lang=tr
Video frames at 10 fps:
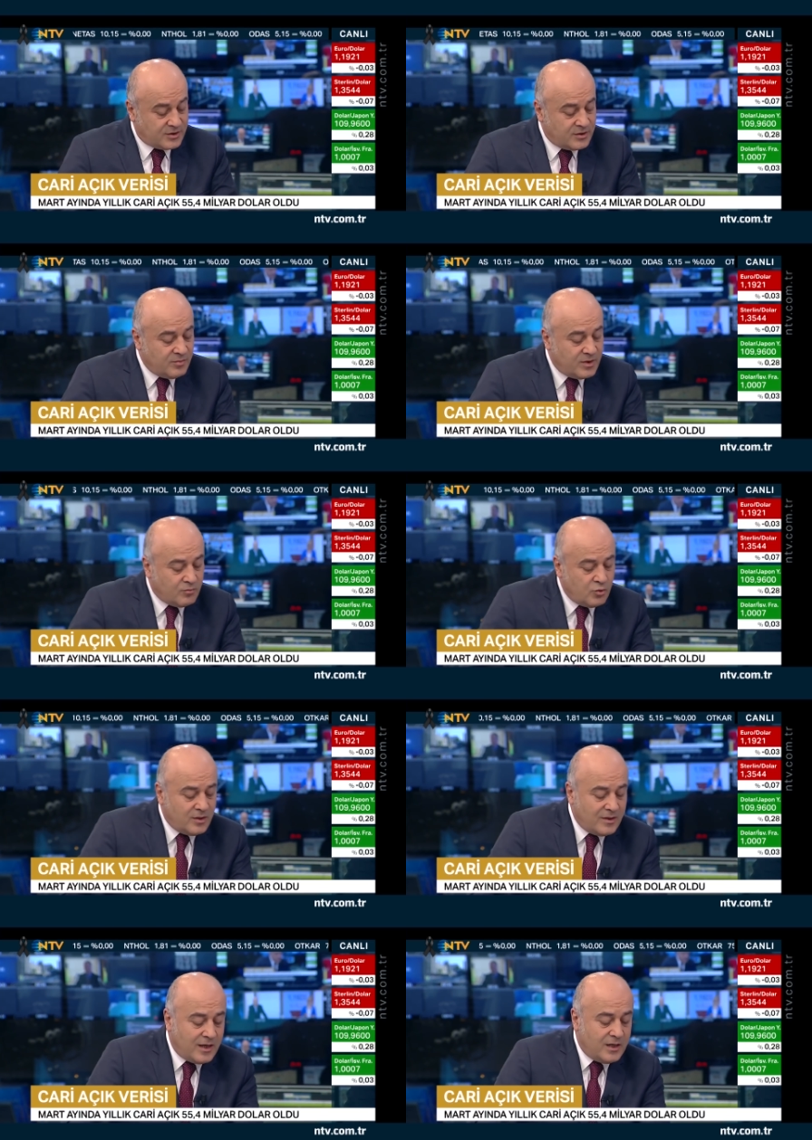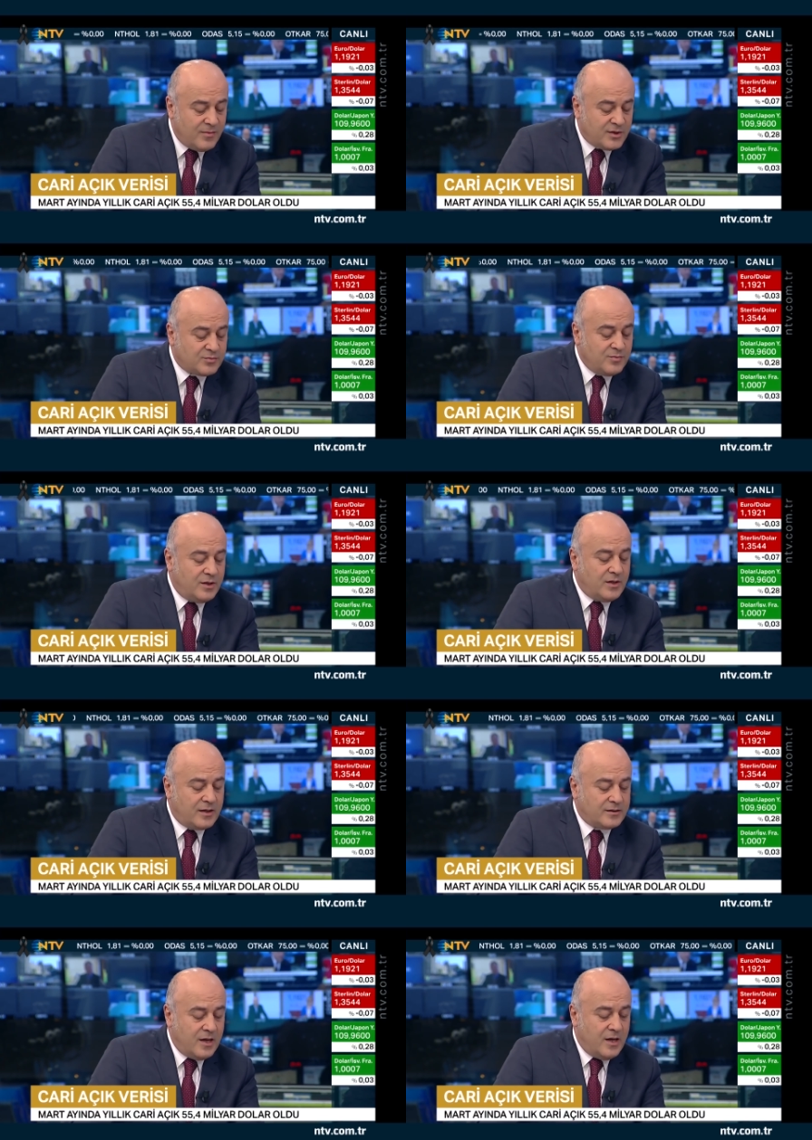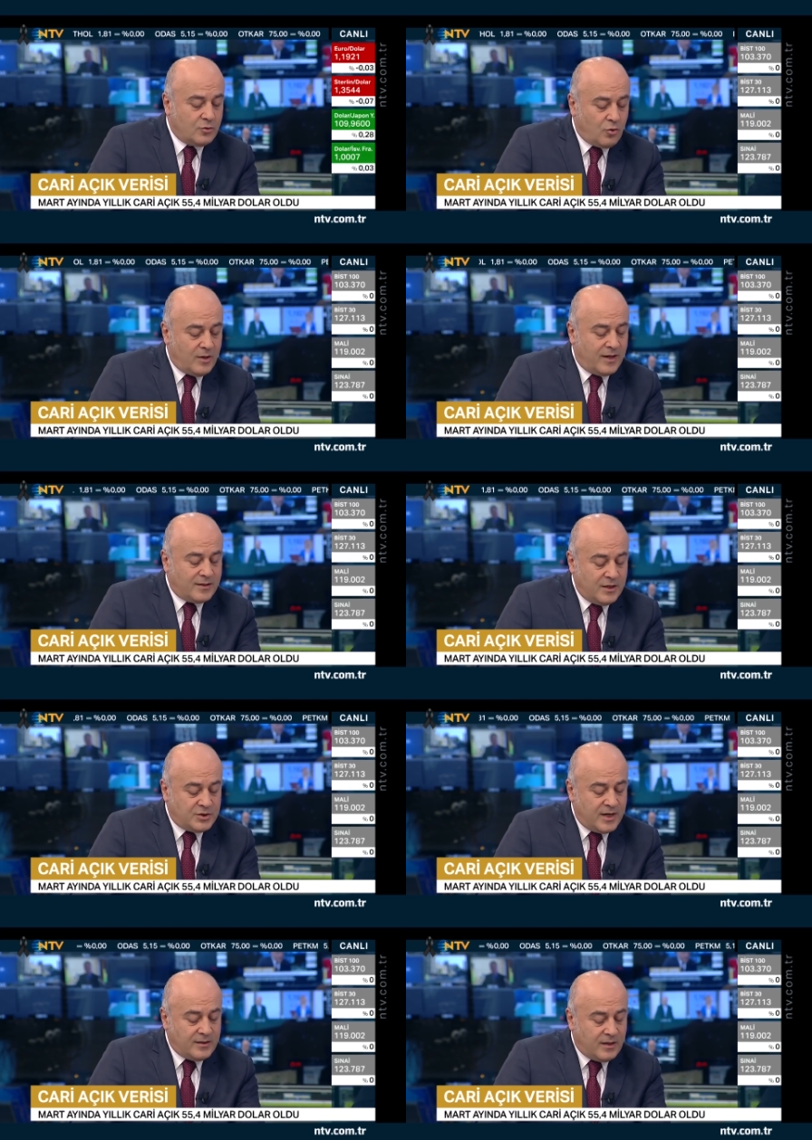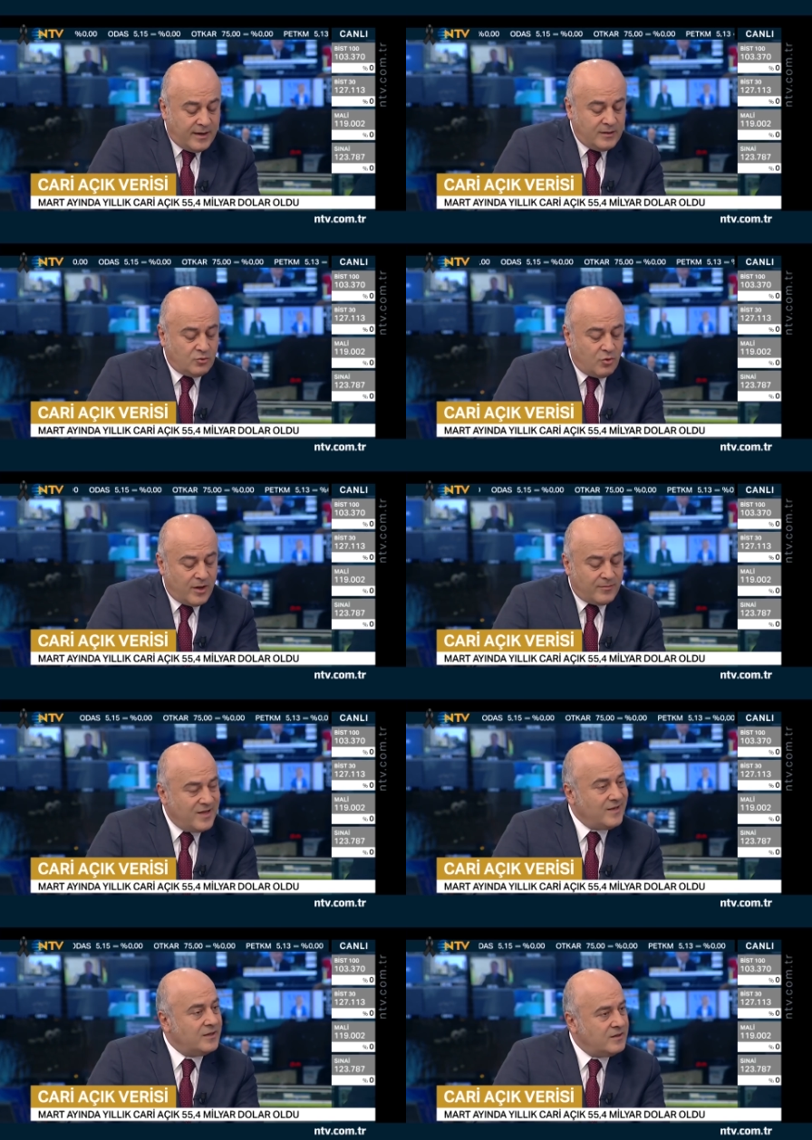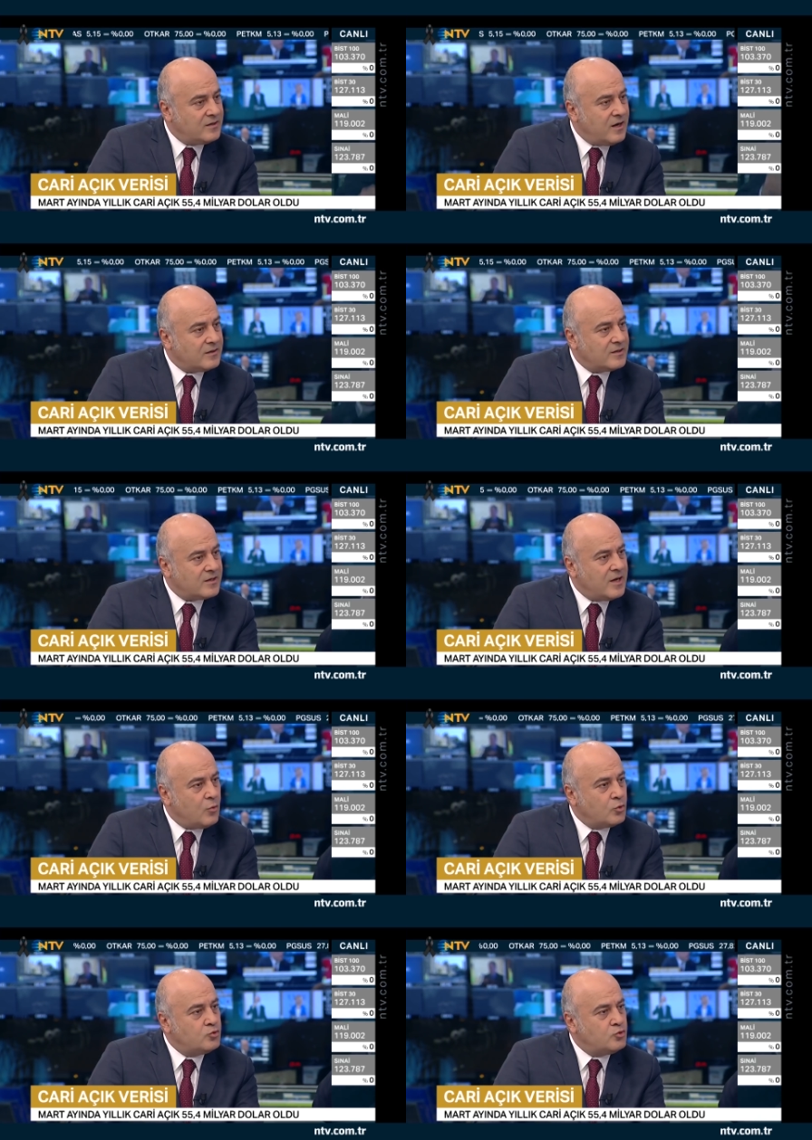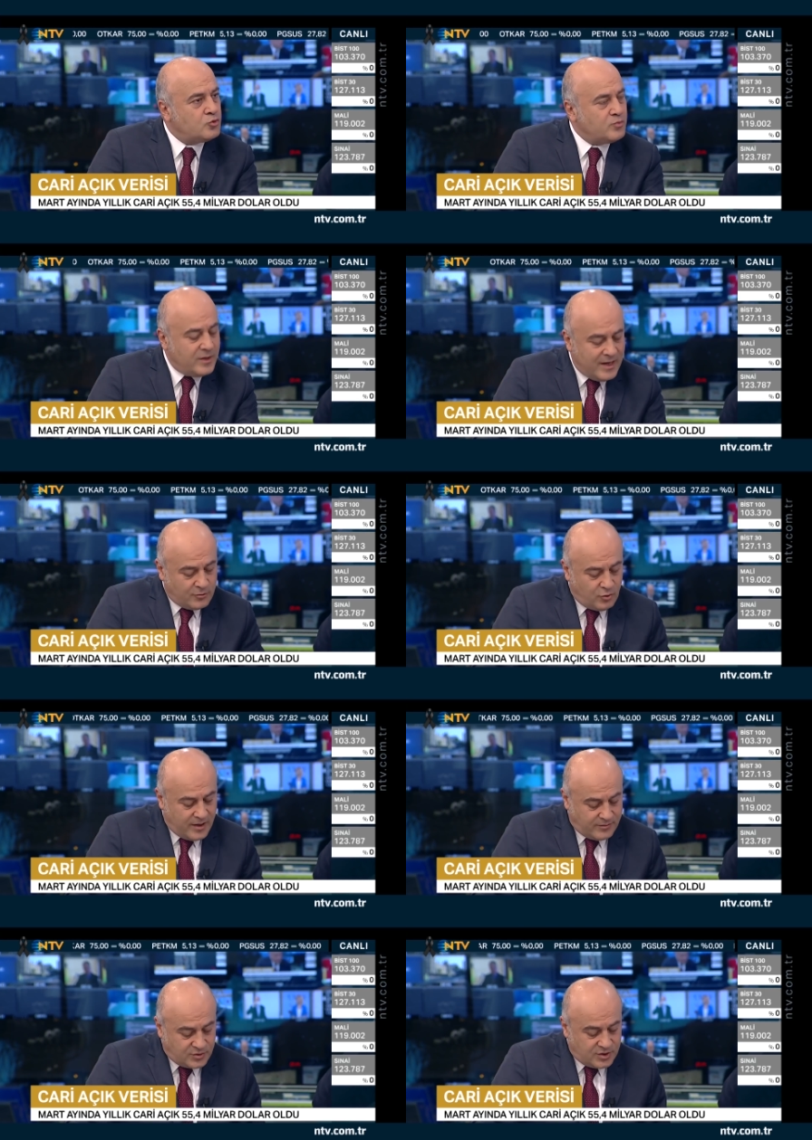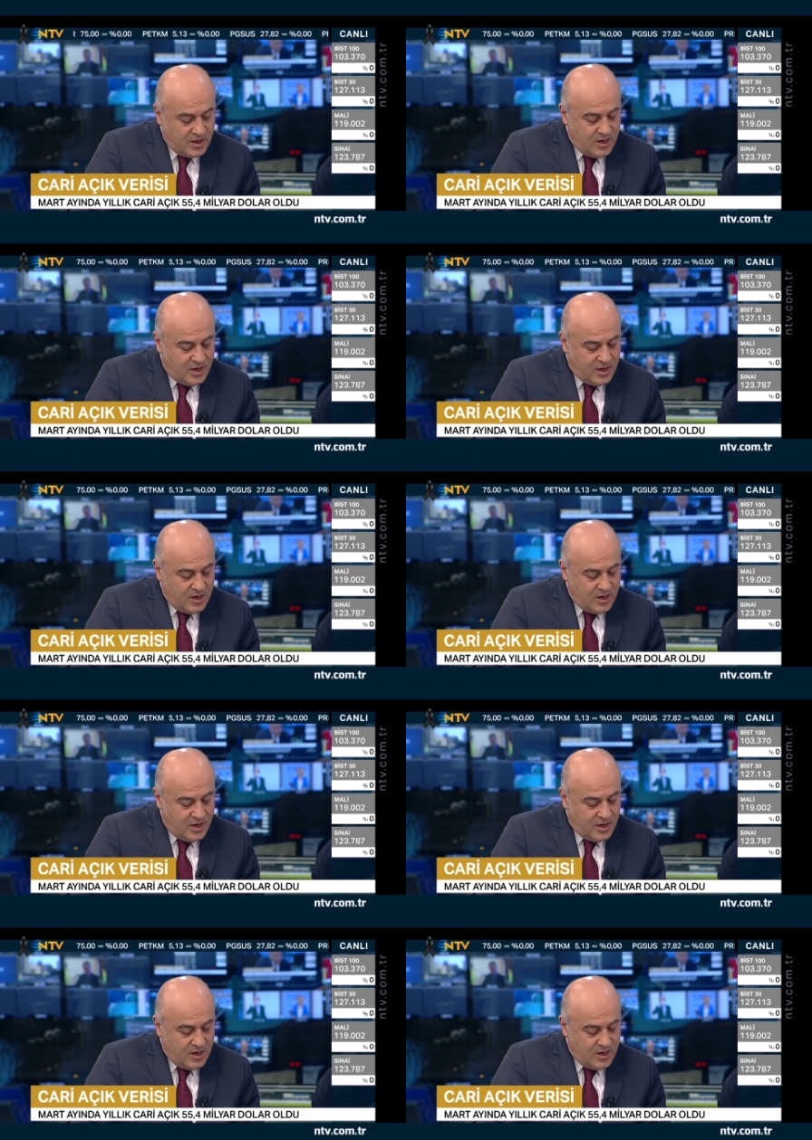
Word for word: Şimdi bu yıl 55 milyar dolar, geçen yıl aynı dönemde yıllık rakam 33 milyar dolarmış.